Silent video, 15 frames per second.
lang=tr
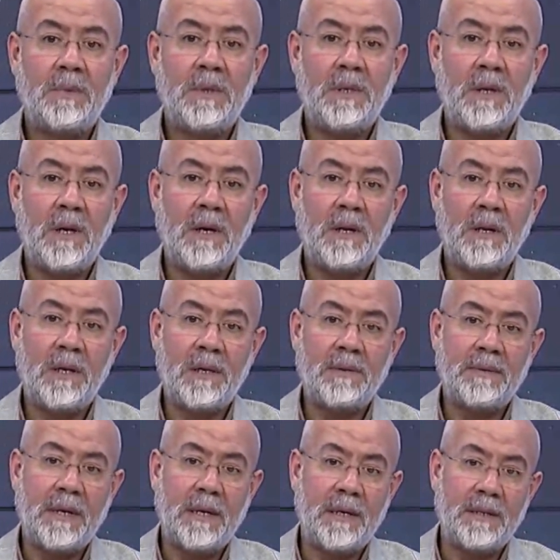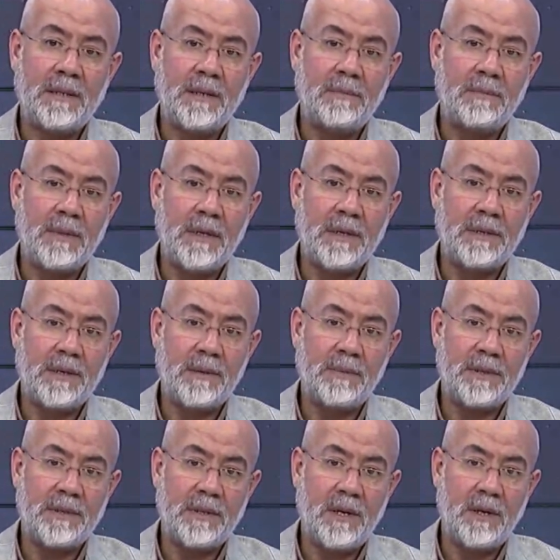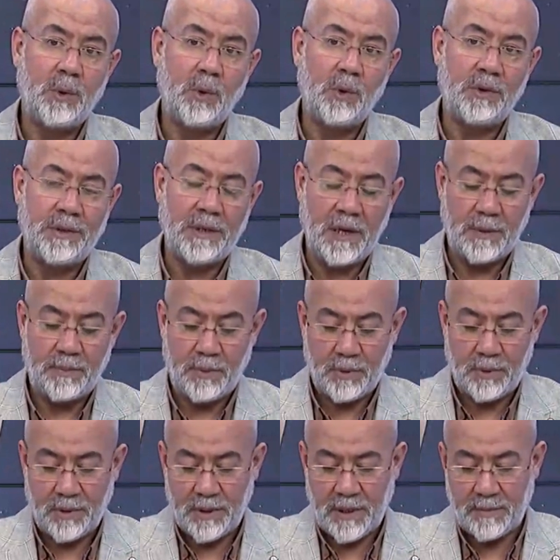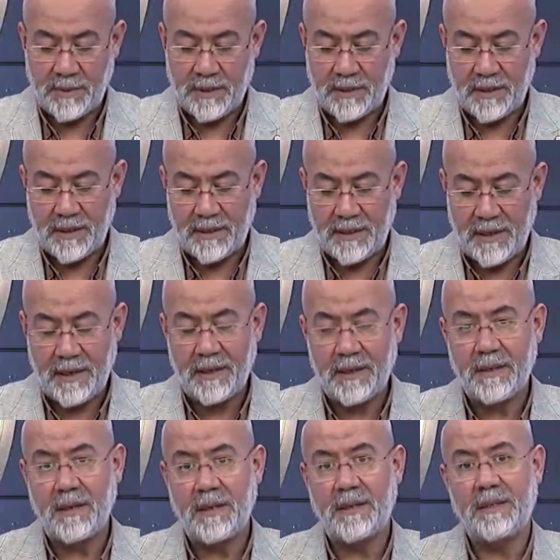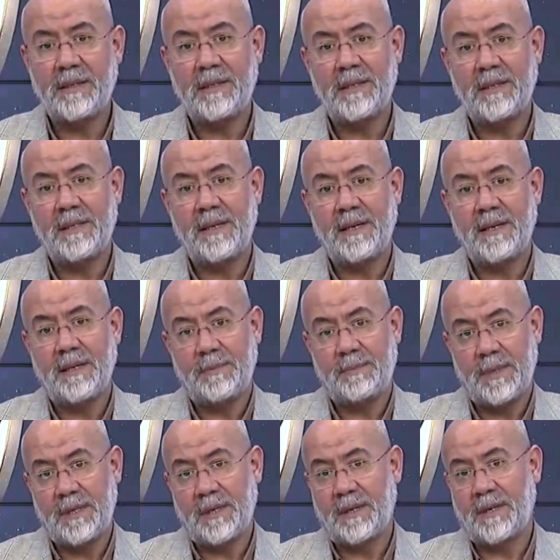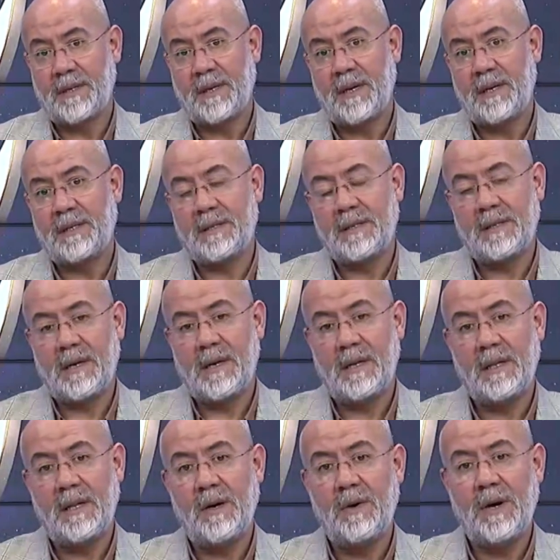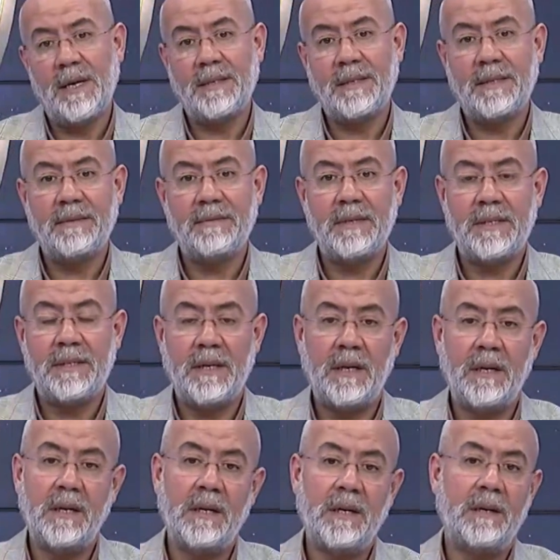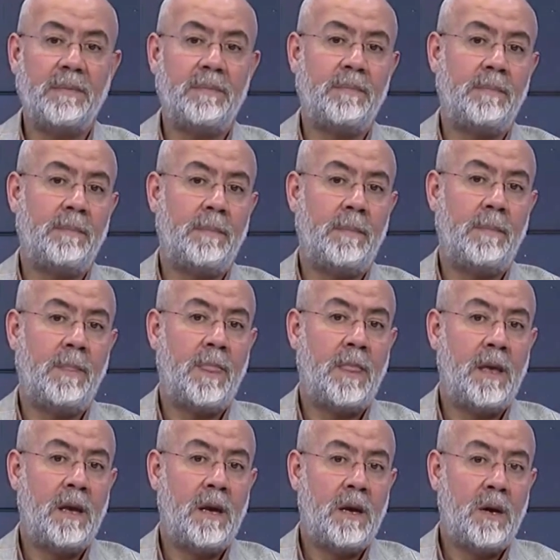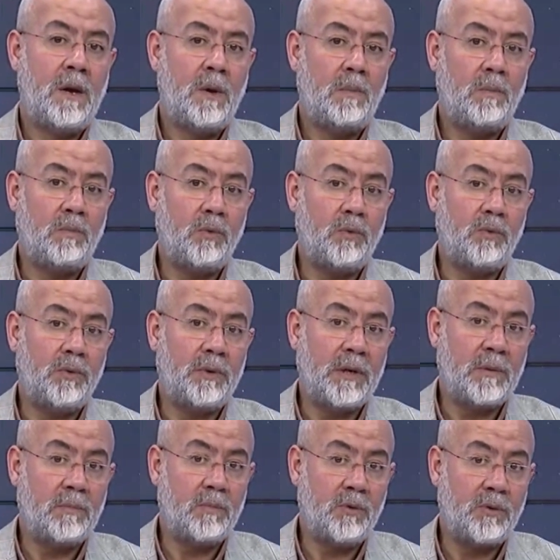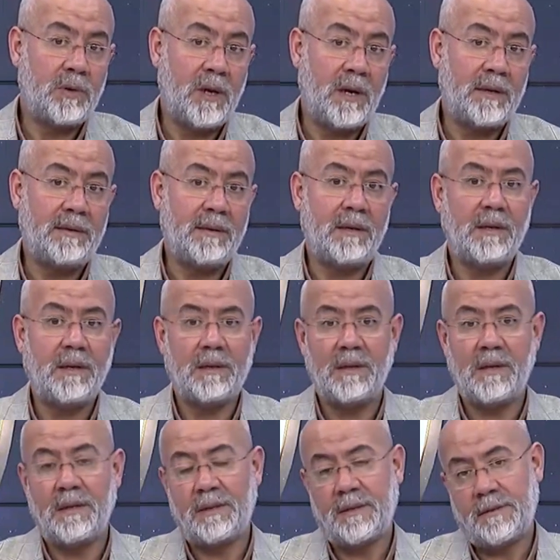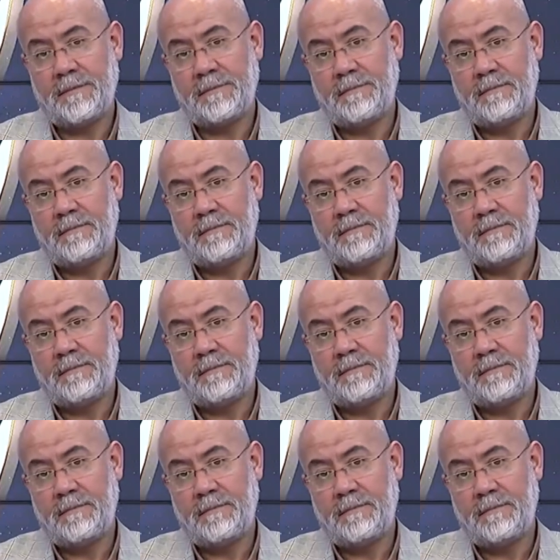bir ahlak ve erdemler Ramazan özel programında tekrar sizlerle bir aradayız. Allah Azze ve Celle bugüne bu saate kadar